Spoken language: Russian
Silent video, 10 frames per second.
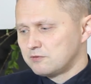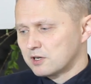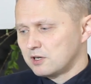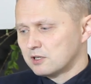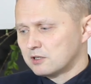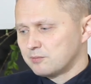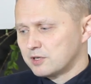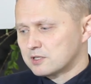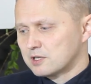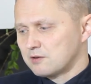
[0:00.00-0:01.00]
вероятно,
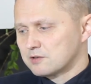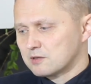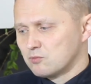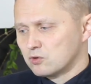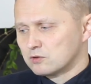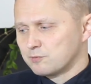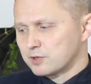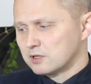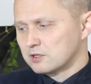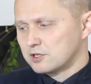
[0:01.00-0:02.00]
представиться могут в
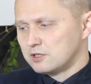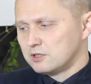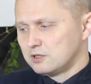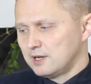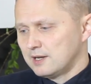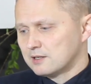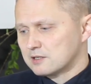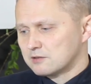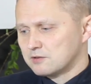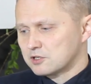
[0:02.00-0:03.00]
продолжении дня
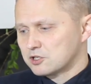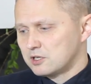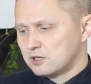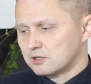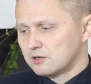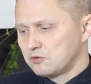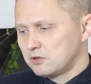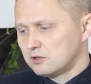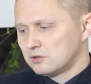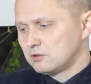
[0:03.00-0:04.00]
для совершения
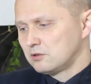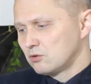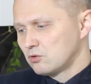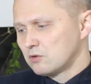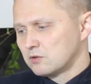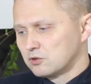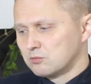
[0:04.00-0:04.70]
того или другого